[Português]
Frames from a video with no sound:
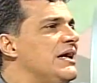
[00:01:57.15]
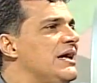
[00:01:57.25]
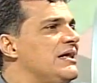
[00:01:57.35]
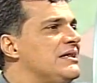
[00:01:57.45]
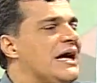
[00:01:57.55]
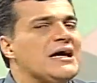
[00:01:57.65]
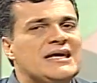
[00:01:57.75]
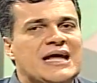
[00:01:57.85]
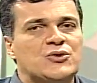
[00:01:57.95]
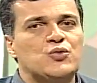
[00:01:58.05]
é da,
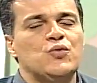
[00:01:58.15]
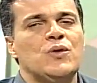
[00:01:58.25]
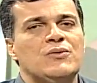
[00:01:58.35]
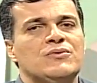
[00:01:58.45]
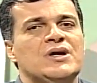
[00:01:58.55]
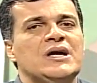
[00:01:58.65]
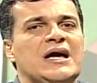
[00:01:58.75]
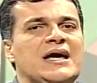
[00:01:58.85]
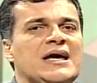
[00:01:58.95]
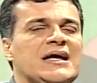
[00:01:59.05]
que atuam
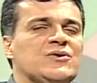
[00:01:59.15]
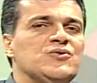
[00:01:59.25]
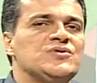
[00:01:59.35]
é, no